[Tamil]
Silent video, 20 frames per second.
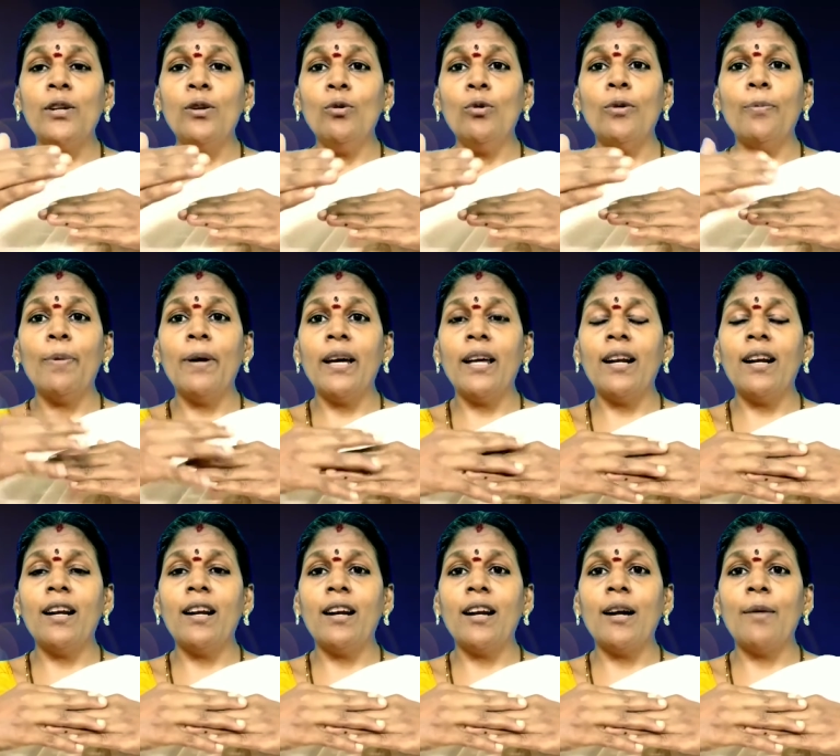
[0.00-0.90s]
இன்னொரு பெயர்
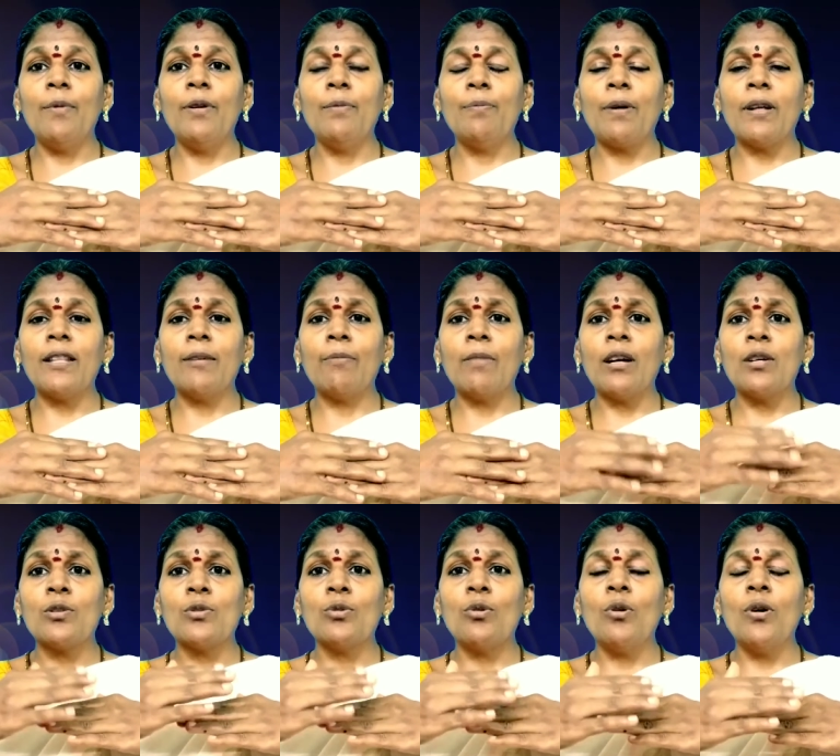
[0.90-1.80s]
என்னென்ன அப்படின்னு பார்த்தோம்னா
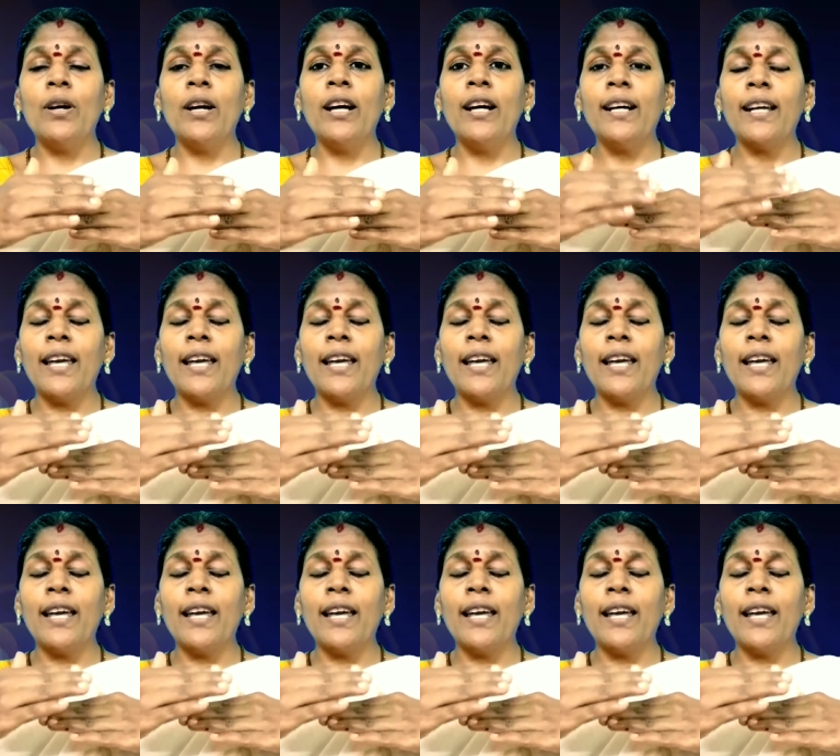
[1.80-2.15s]
சோழ